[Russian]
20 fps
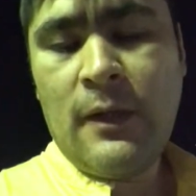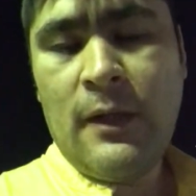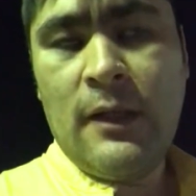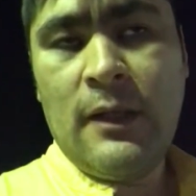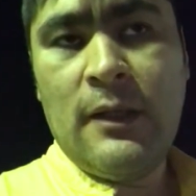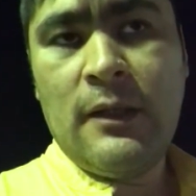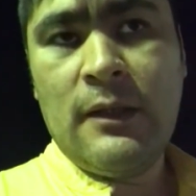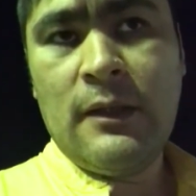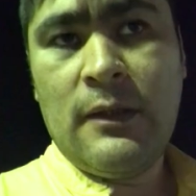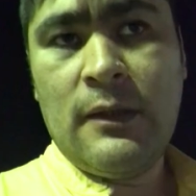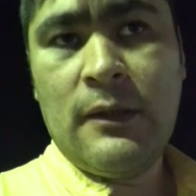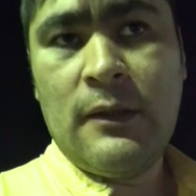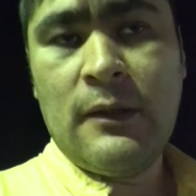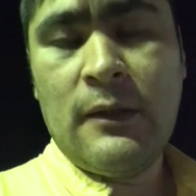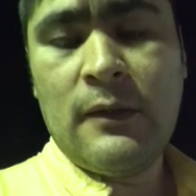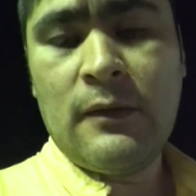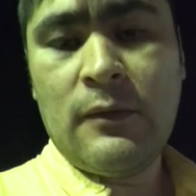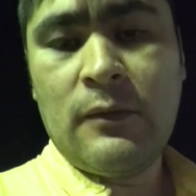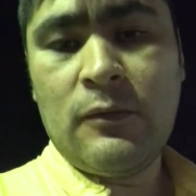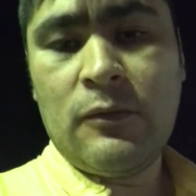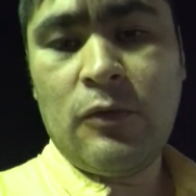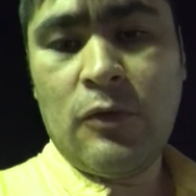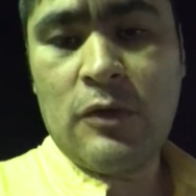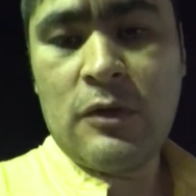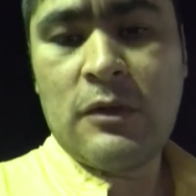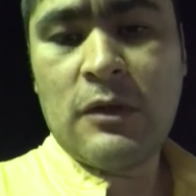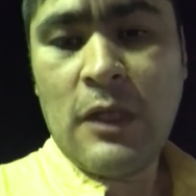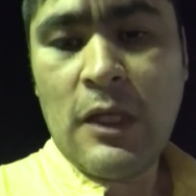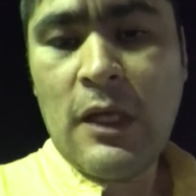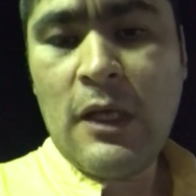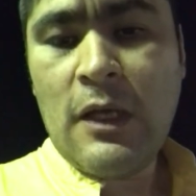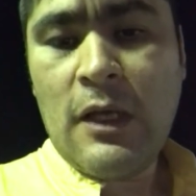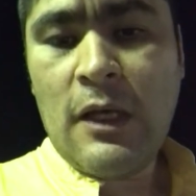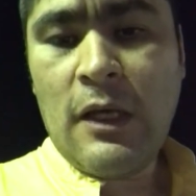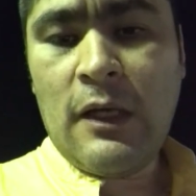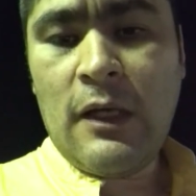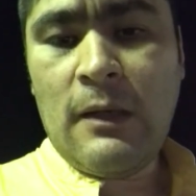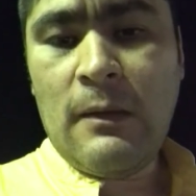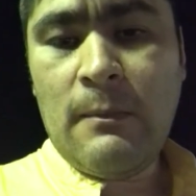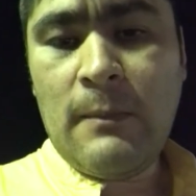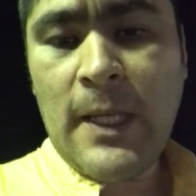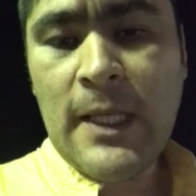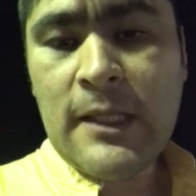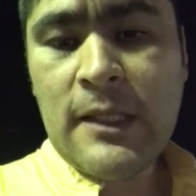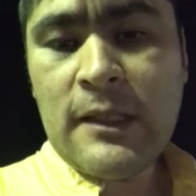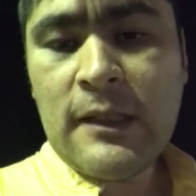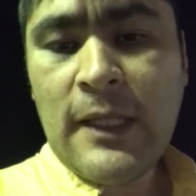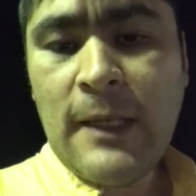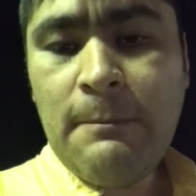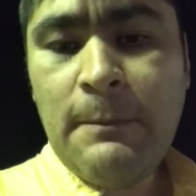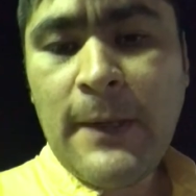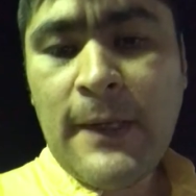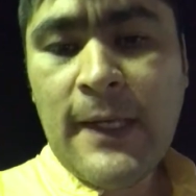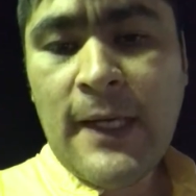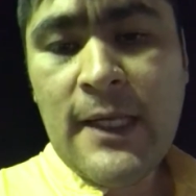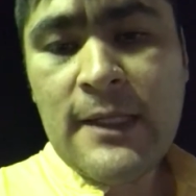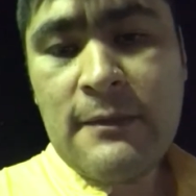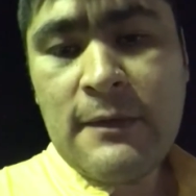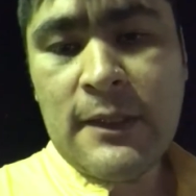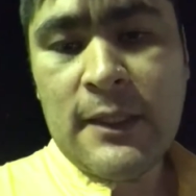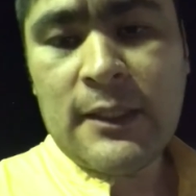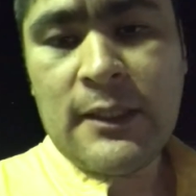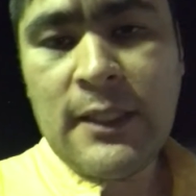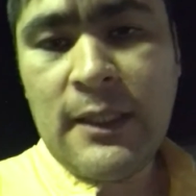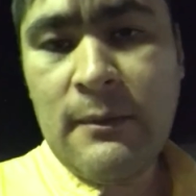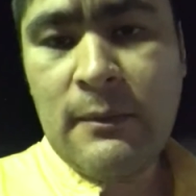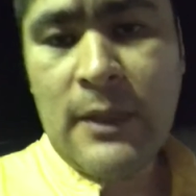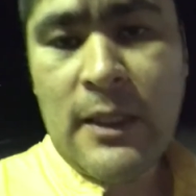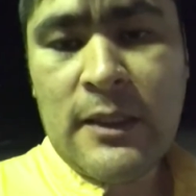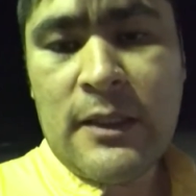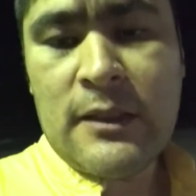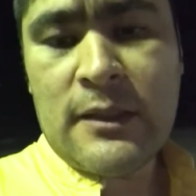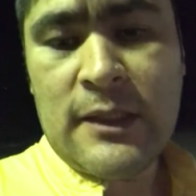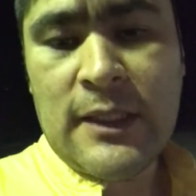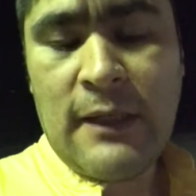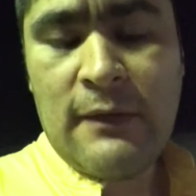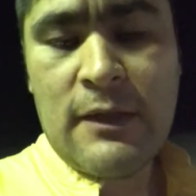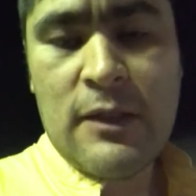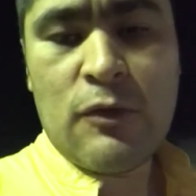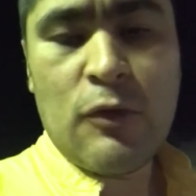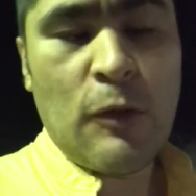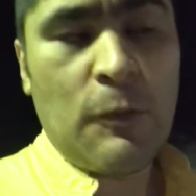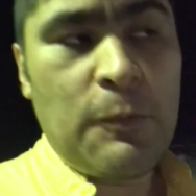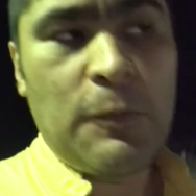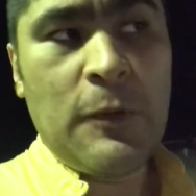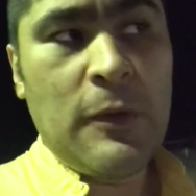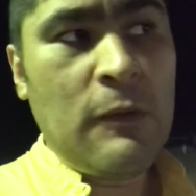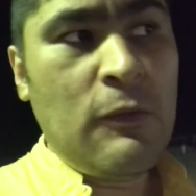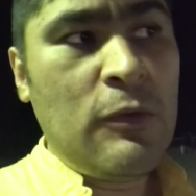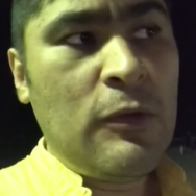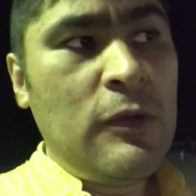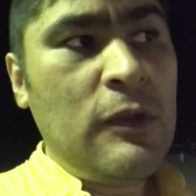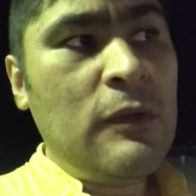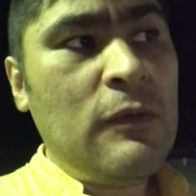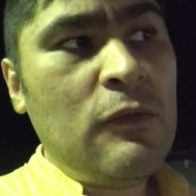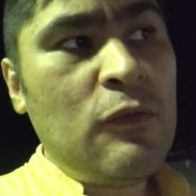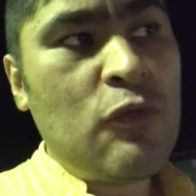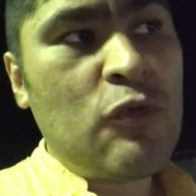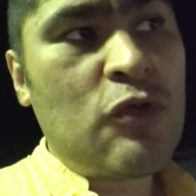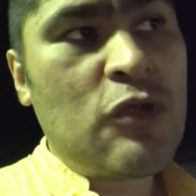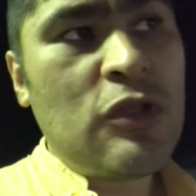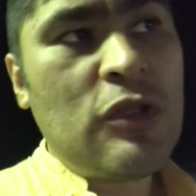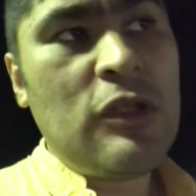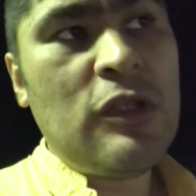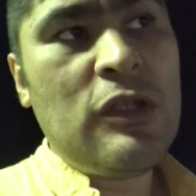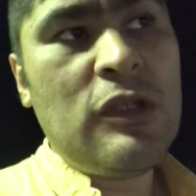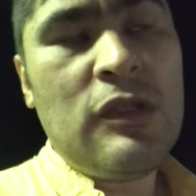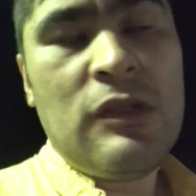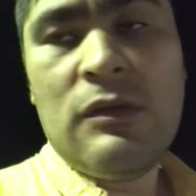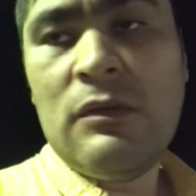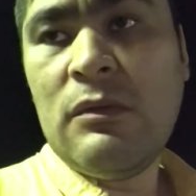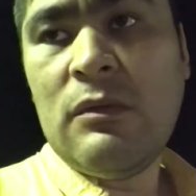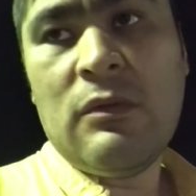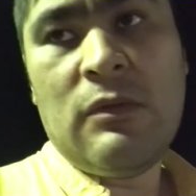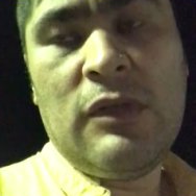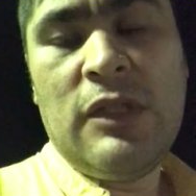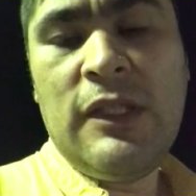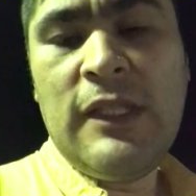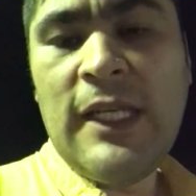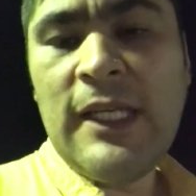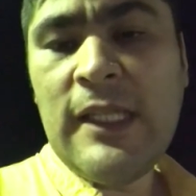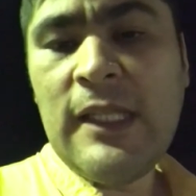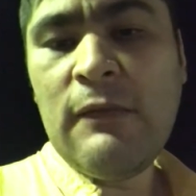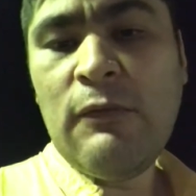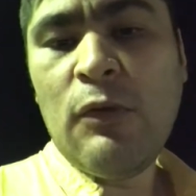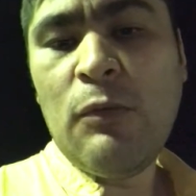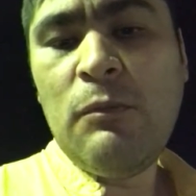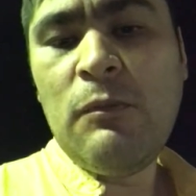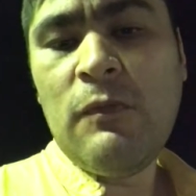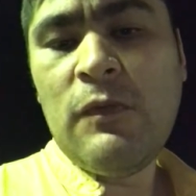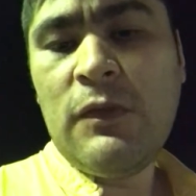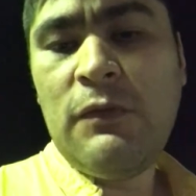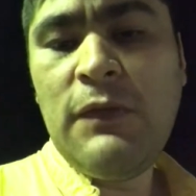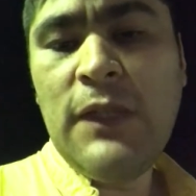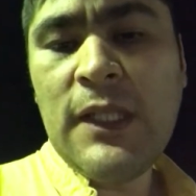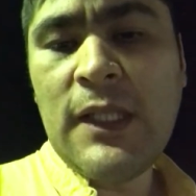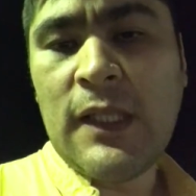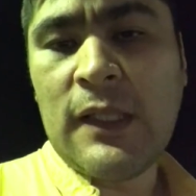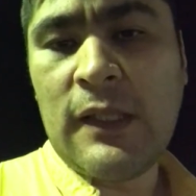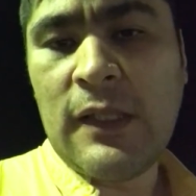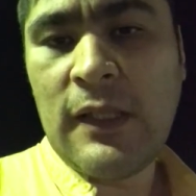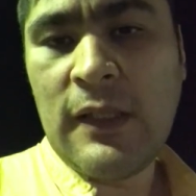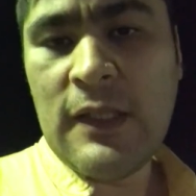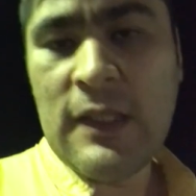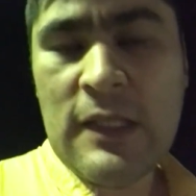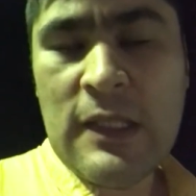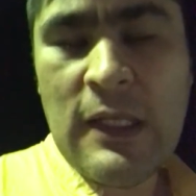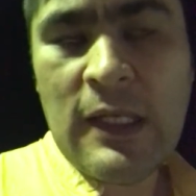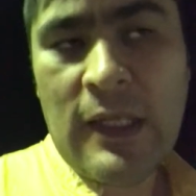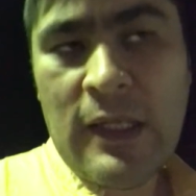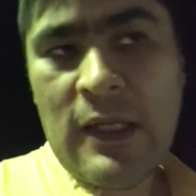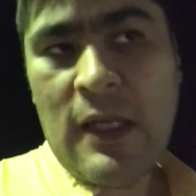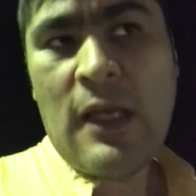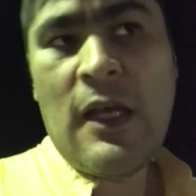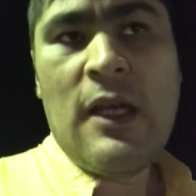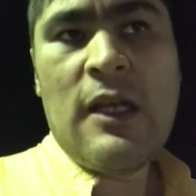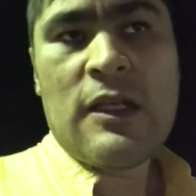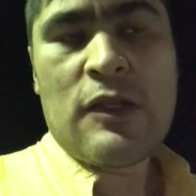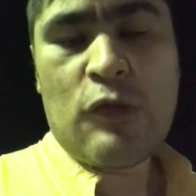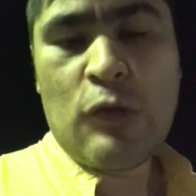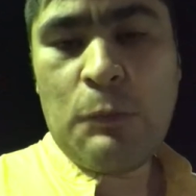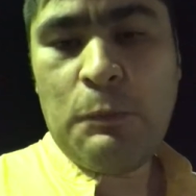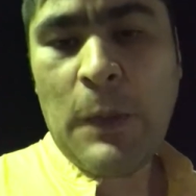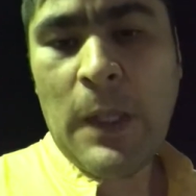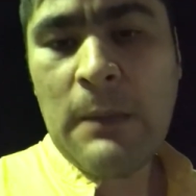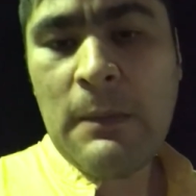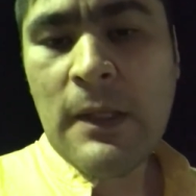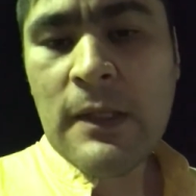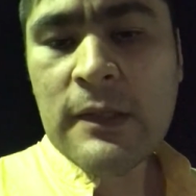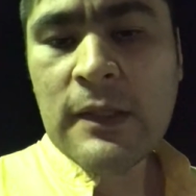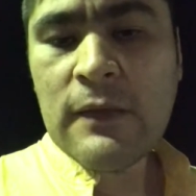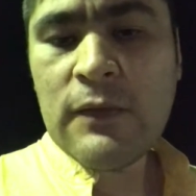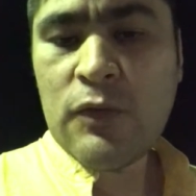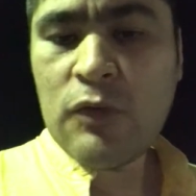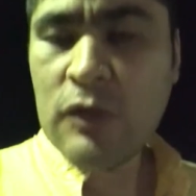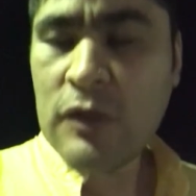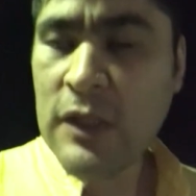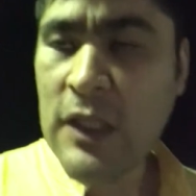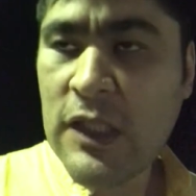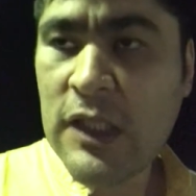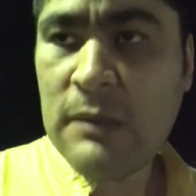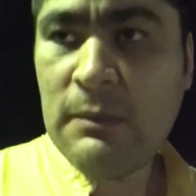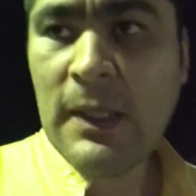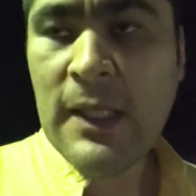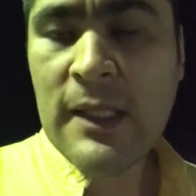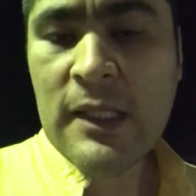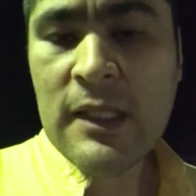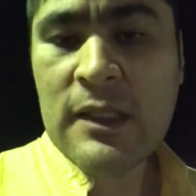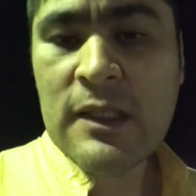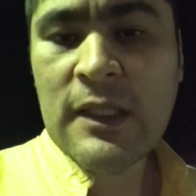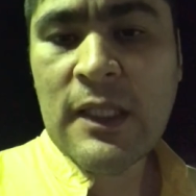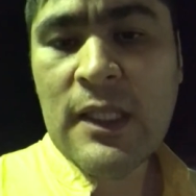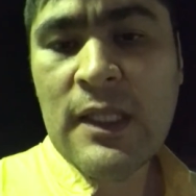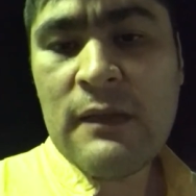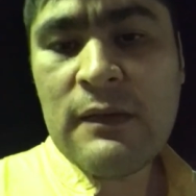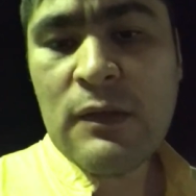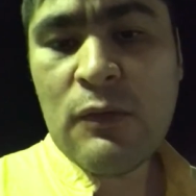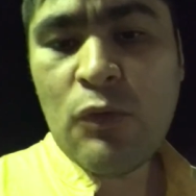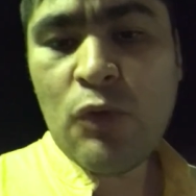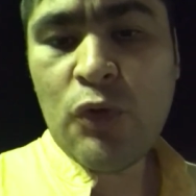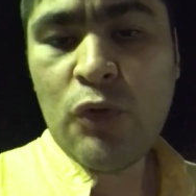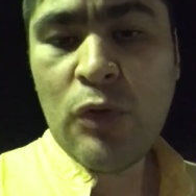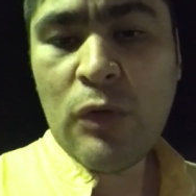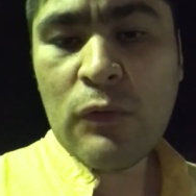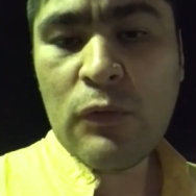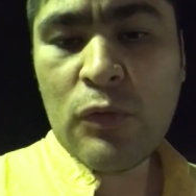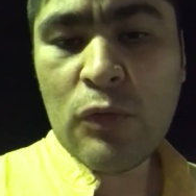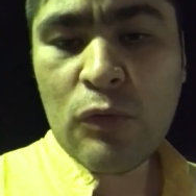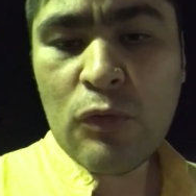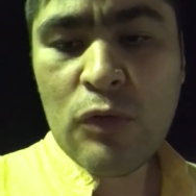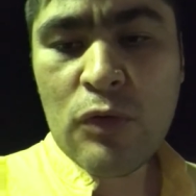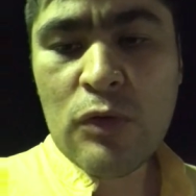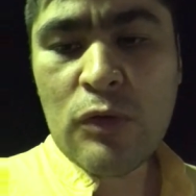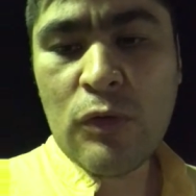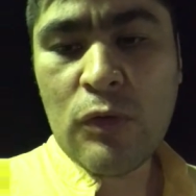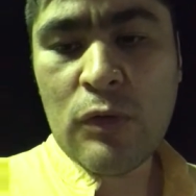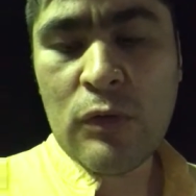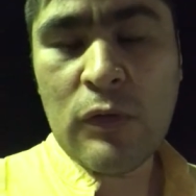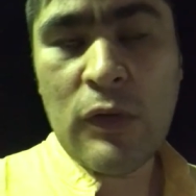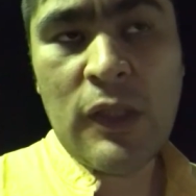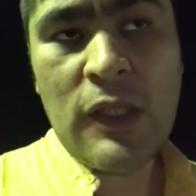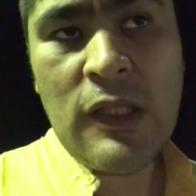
Э, то есть Э, маркет нам показывает, где им надо ставить стоп. Его уже не надо его двигать. Если стоп поймался, все, значит маркет, скорее всего, уйдет в другую сторону.